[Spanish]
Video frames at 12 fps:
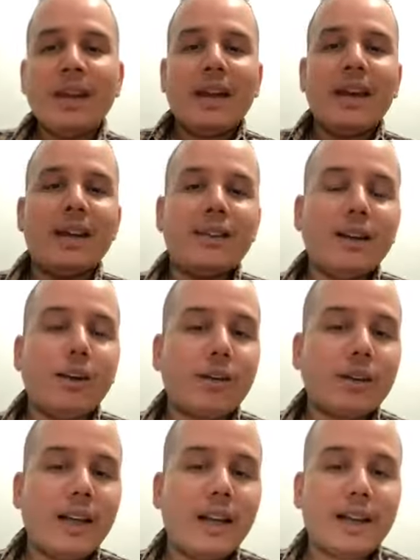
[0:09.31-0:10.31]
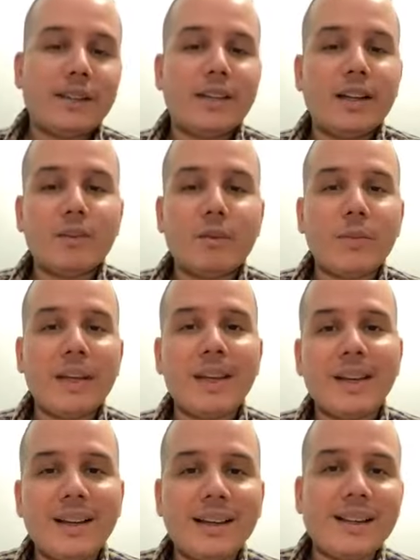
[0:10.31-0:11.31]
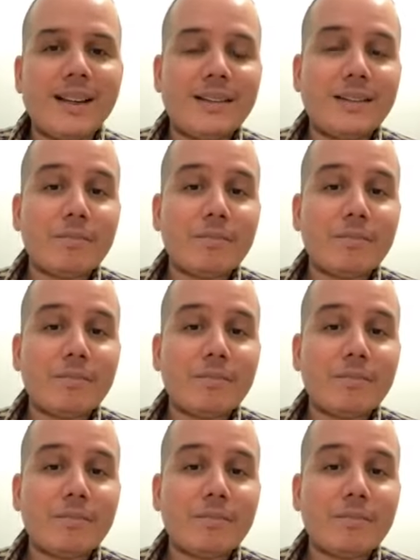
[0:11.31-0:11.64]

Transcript: en esta jornada que se denomina eh,